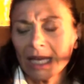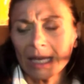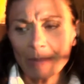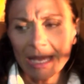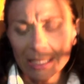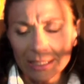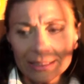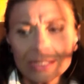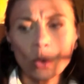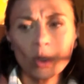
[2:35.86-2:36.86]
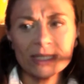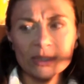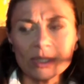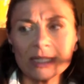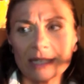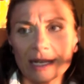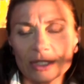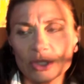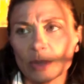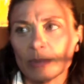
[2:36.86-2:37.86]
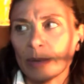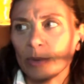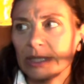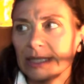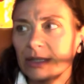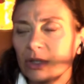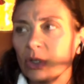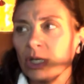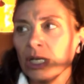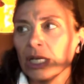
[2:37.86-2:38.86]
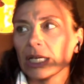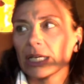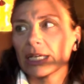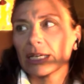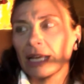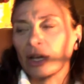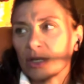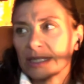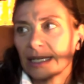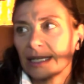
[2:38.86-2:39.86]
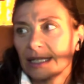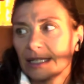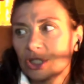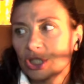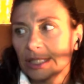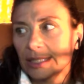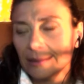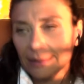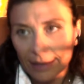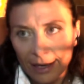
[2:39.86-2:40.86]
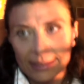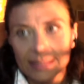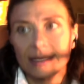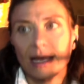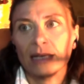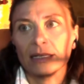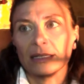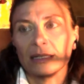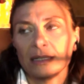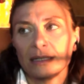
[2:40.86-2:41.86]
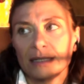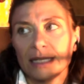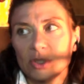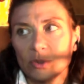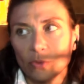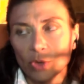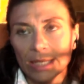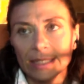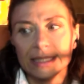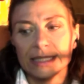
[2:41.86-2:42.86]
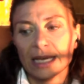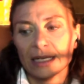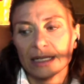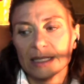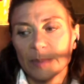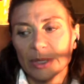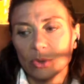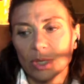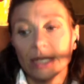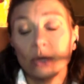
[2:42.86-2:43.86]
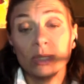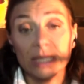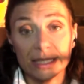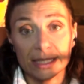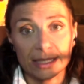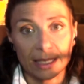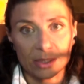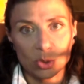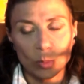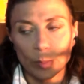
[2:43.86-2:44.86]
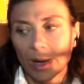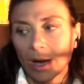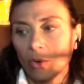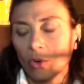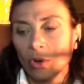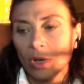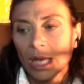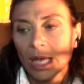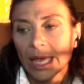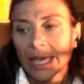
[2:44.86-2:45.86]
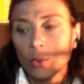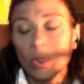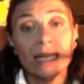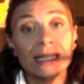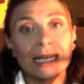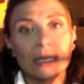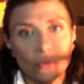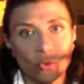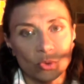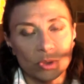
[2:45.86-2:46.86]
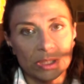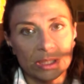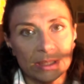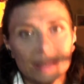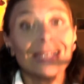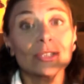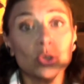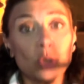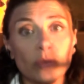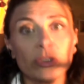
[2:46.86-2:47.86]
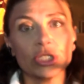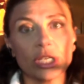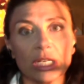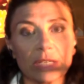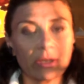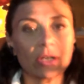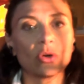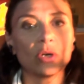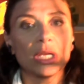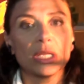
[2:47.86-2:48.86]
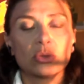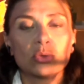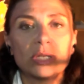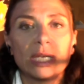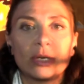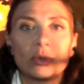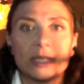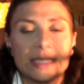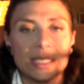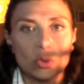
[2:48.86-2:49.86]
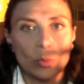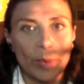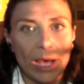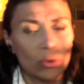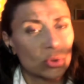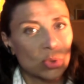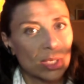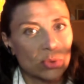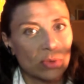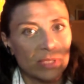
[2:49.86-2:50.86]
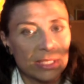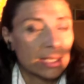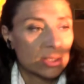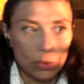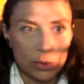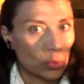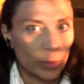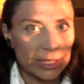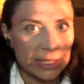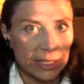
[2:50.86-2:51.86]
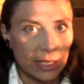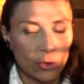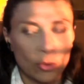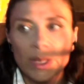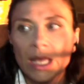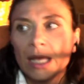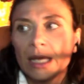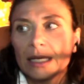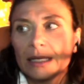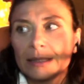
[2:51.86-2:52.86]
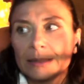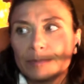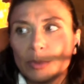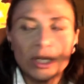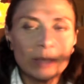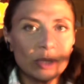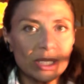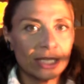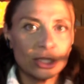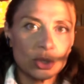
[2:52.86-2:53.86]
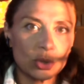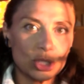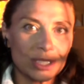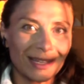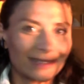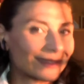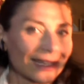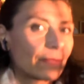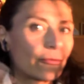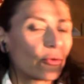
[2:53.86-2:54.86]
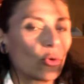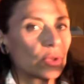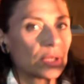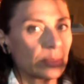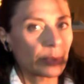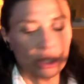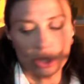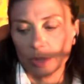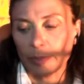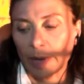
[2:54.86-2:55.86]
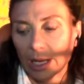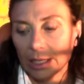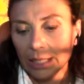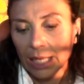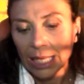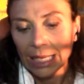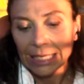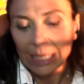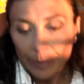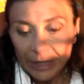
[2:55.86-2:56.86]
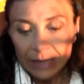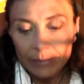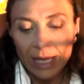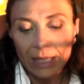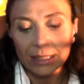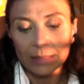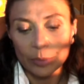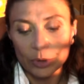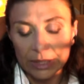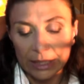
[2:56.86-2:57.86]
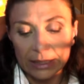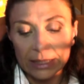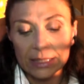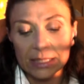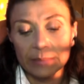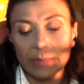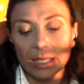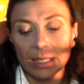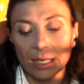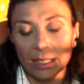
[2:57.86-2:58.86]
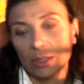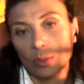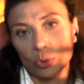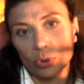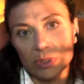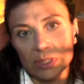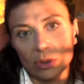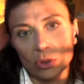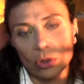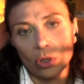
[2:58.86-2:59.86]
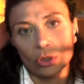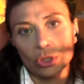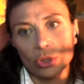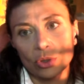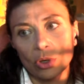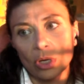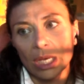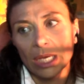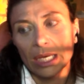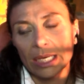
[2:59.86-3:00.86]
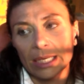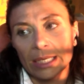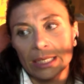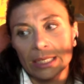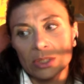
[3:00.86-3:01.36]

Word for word: Bene, in questo intreccio abbiamo detto eh, la cosa che ci interessa eh, adesso focalizzare rispetto alle notizie su Paolo è quella delle fonti, da dove ci arrivano tutte le notizie su Paolo, sulla sua vita e sul suo pensiero. Eh, potremmo dire che ci sono circa tre fonti principali. La prima, importantissima anche da un punto di vista cronologico, eh,